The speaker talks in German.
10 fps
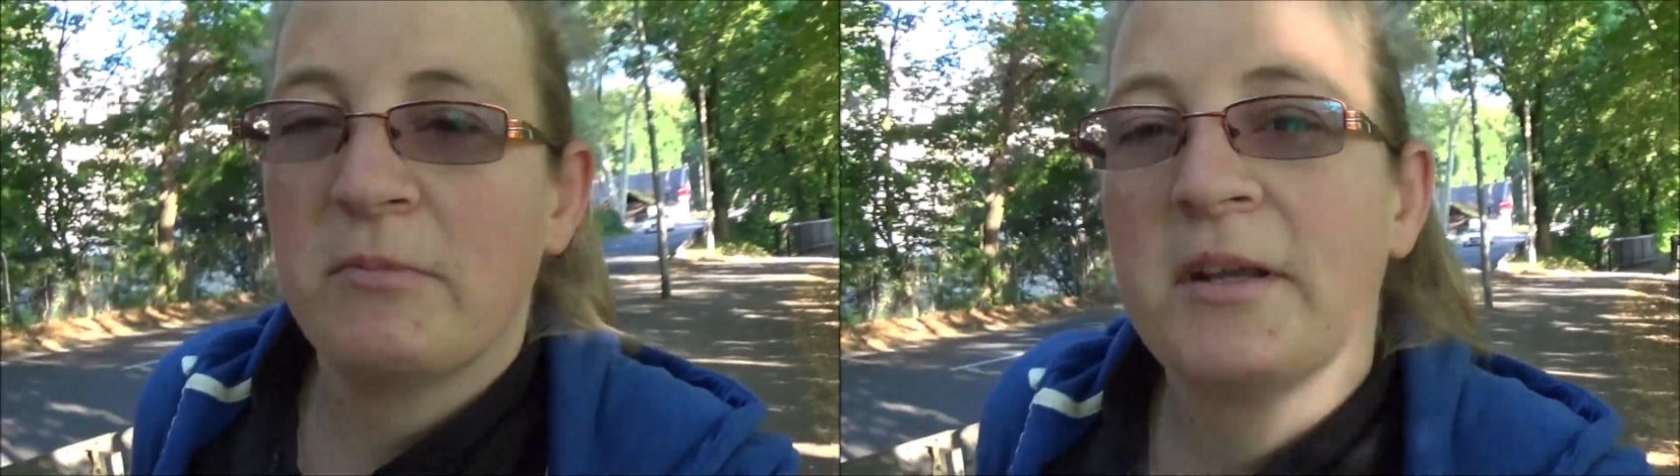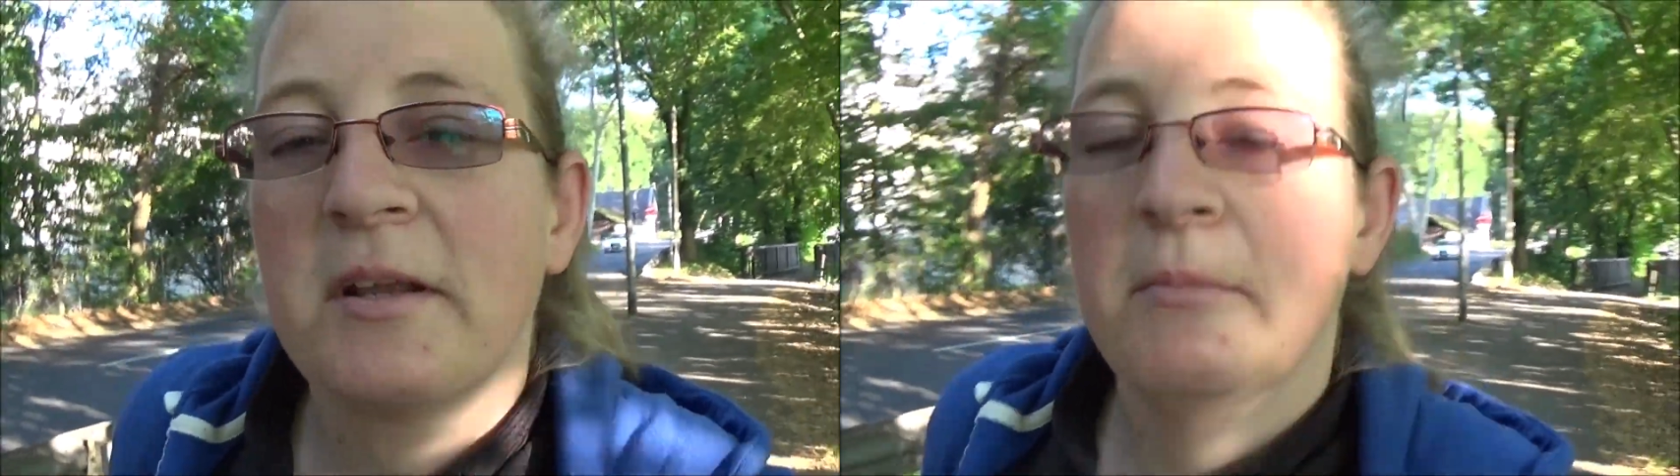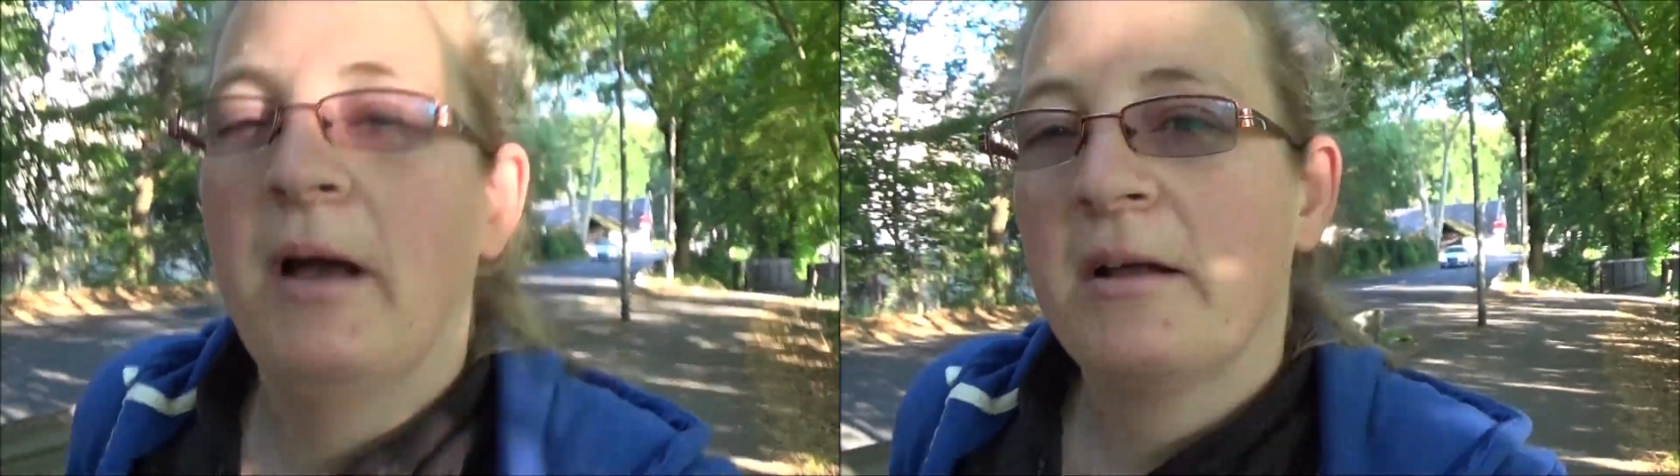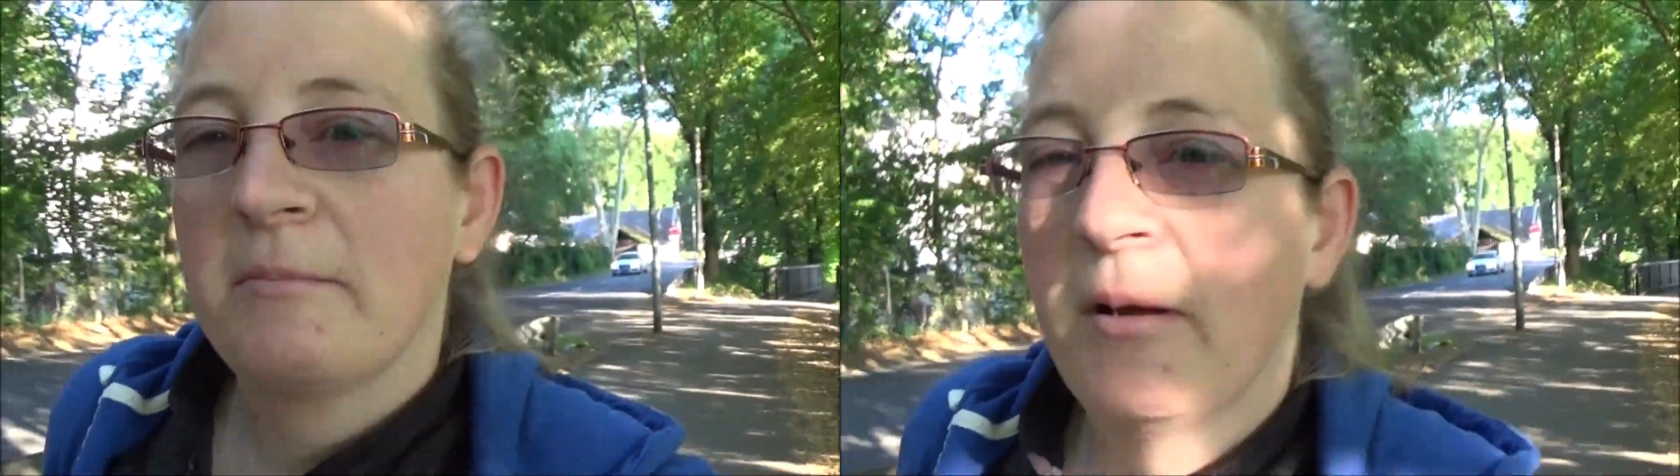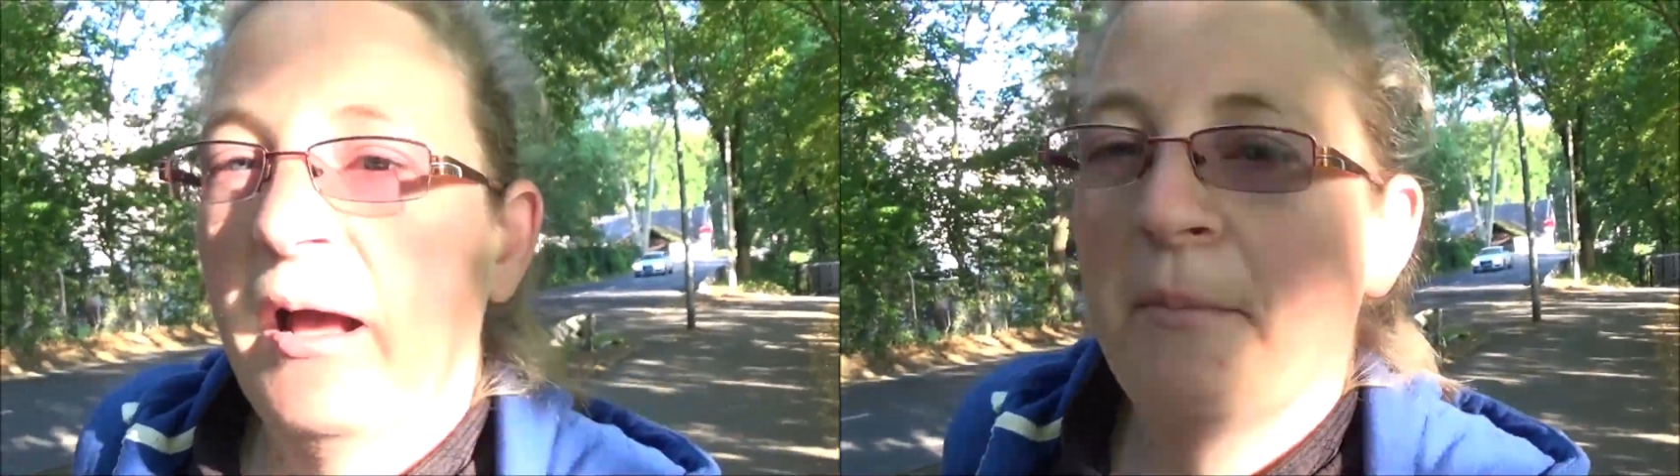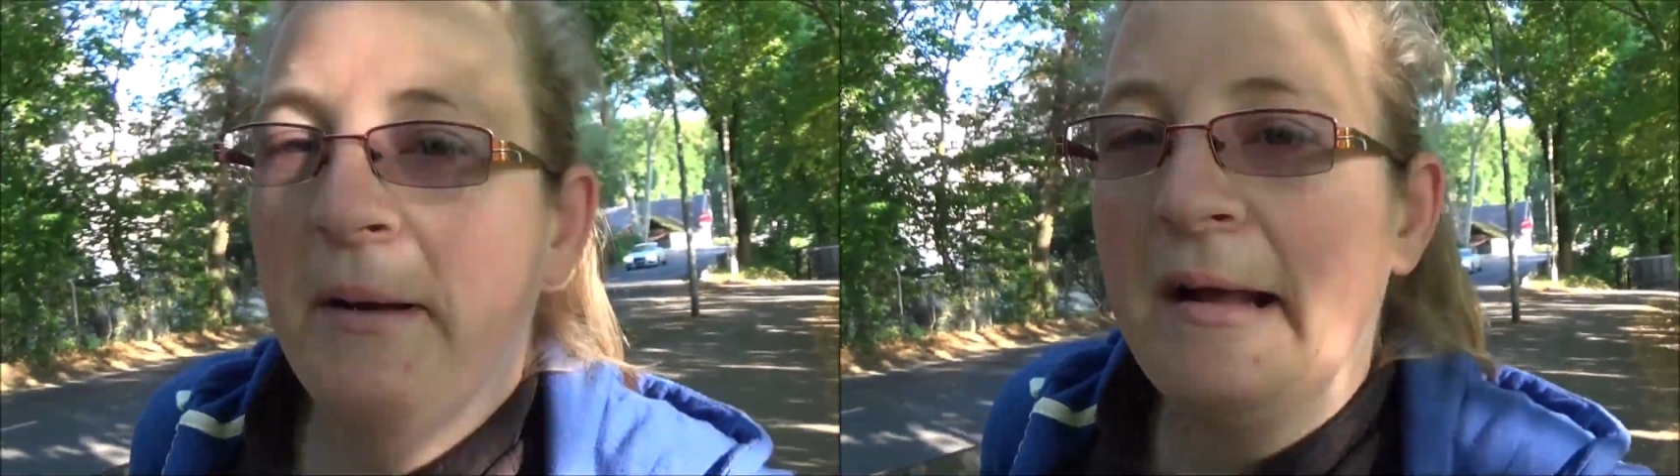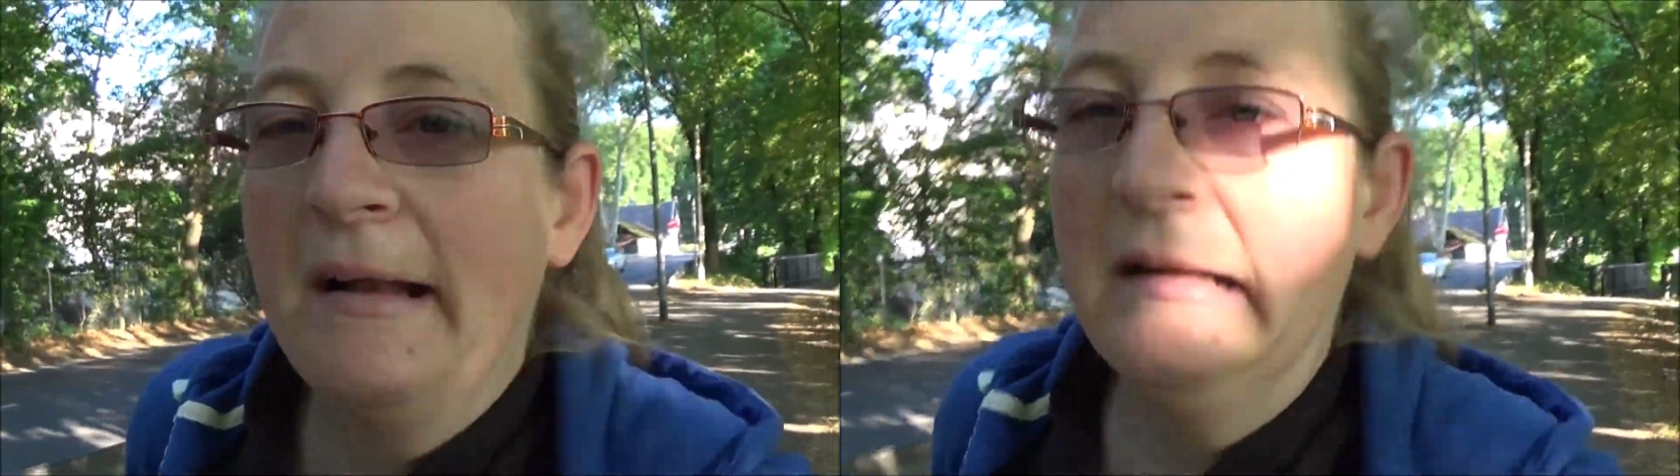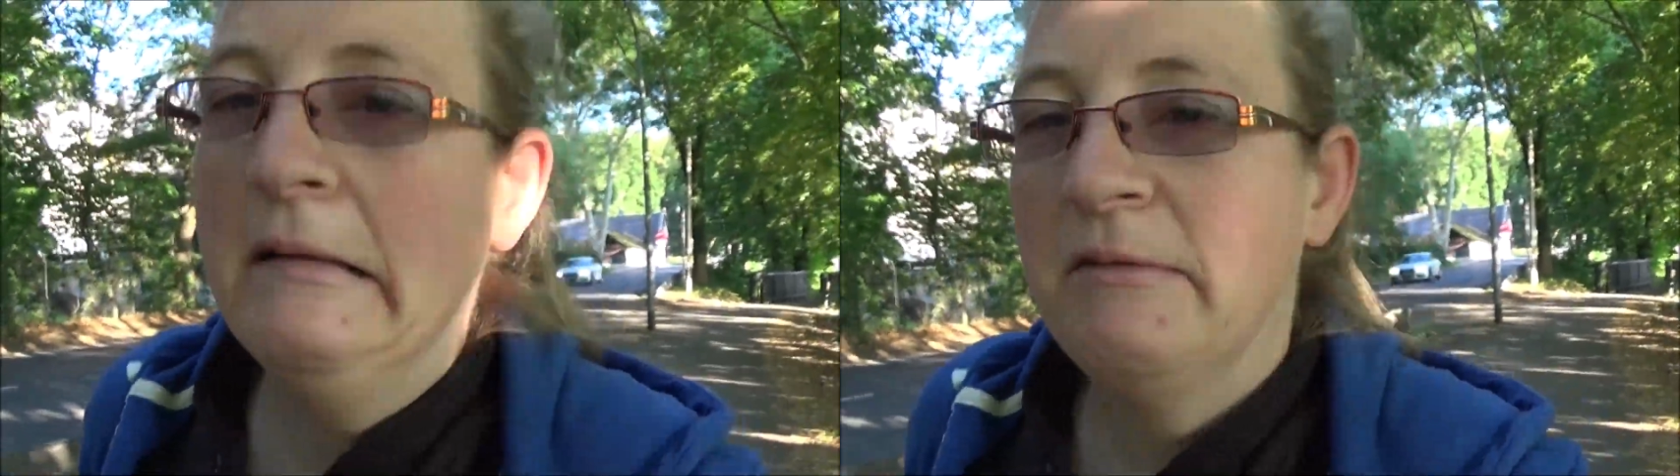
mitgemacht ein paar Mal.